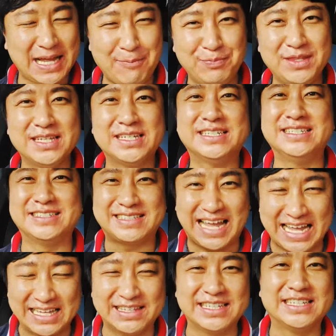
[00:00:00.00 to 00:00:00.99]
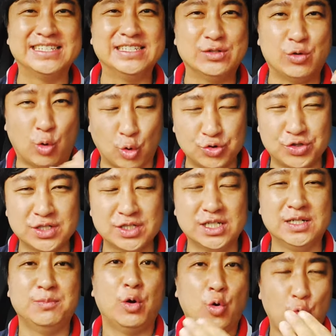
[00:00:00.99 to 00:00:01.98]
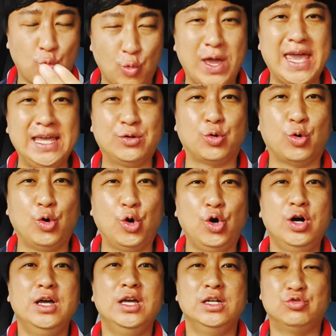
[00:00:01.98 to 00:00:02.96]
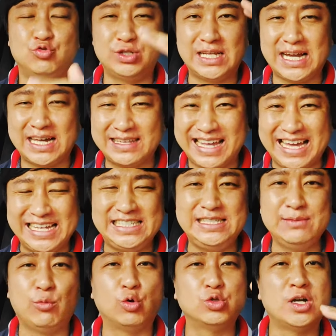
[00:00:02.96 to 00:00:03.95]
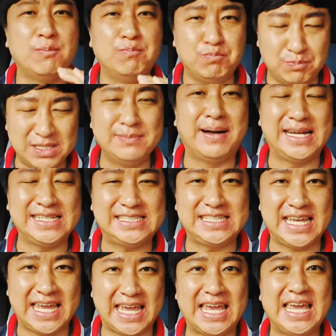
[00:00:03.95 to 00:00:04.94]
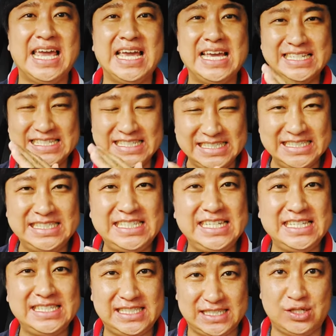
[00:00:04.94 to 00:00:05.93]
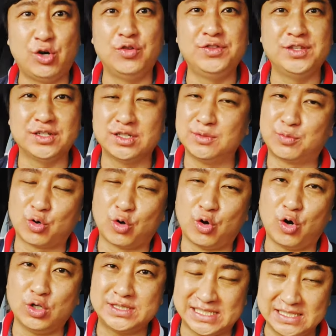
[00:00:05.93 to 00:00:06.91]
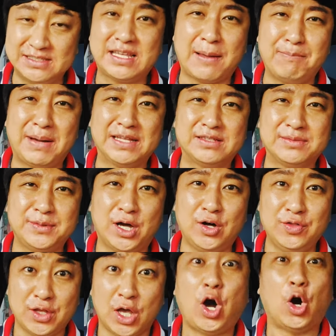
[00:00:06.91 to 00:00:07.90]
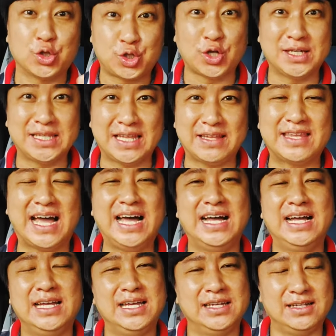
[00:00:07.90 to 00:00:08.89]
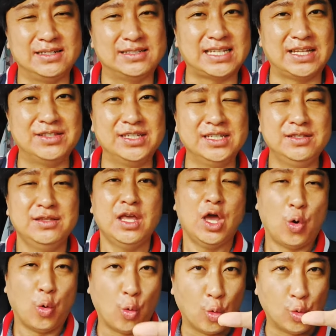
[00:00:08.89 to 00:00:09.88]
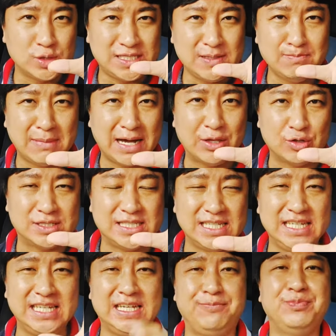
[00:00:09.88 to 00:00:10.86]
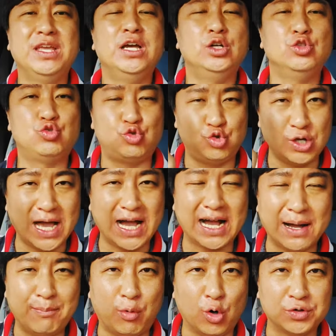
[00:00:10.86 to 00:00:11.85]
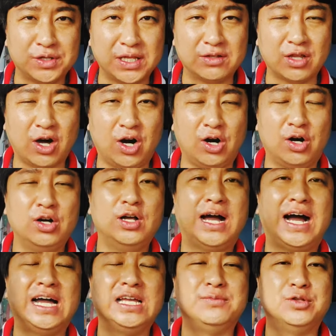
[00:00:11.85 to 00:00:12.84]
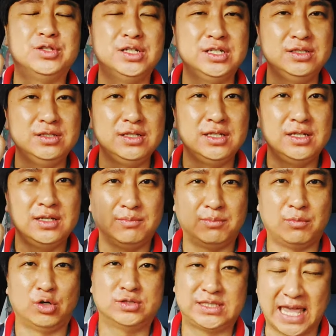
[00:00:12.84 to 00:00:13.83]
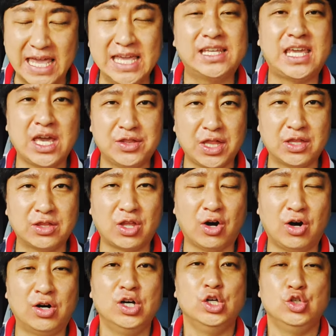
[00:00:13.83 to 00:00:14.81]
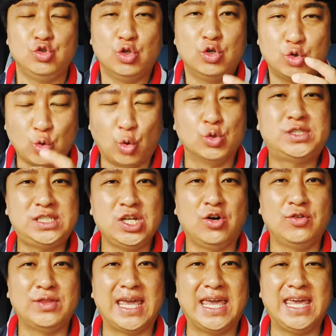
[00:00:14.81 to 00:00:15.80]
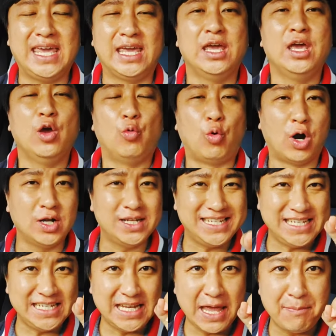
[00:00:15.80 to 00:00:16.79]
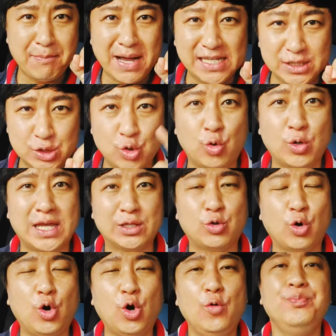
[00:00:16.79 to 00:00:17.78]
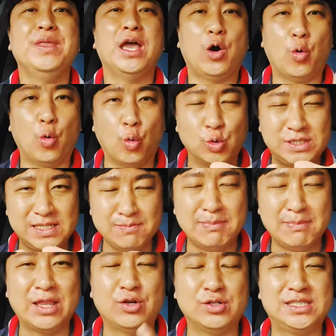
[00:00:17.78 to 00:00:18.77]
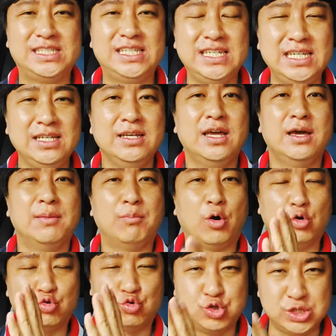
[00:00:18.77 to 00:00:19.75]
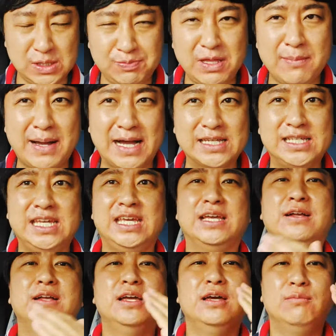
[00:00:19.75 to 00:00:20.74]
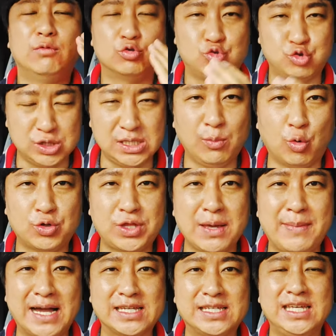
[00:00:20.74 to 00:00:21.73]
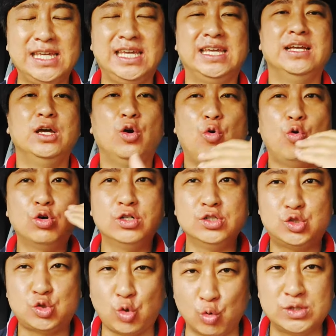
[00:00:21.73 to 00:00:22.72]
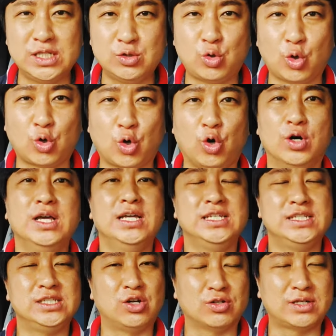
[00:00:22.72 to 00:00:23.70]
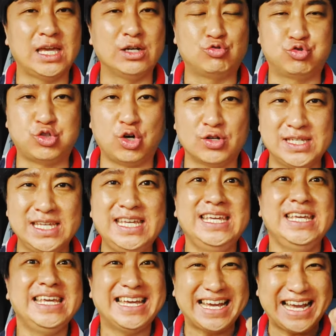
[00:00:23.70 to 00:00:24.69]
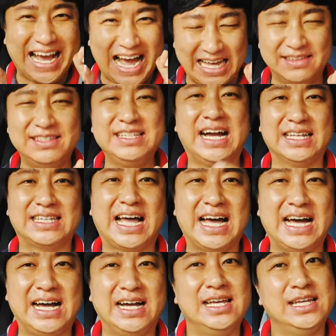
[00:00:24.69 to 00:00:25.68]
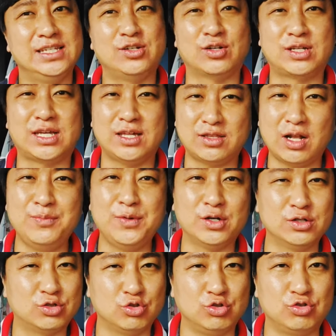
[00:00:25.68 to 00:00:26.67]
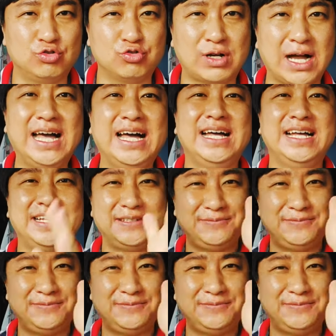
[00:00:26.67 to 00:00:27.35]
3등급, 4등급, 5등급 외에도 우리가 45점 미만 시에 인지 지원 등급으로 진단받으면 어떻게 된다? 일단은 50만 원씩 주야간 보호센터 아니면은 뭐 데이케어 센터 노치원에 월 1회만 이용해도 50만원씩 뭐 90세 만기 뭐 95세 만기 혹은 종신토로 이렇게 구성이 가능하다 이렇게 설명을 드릴 수가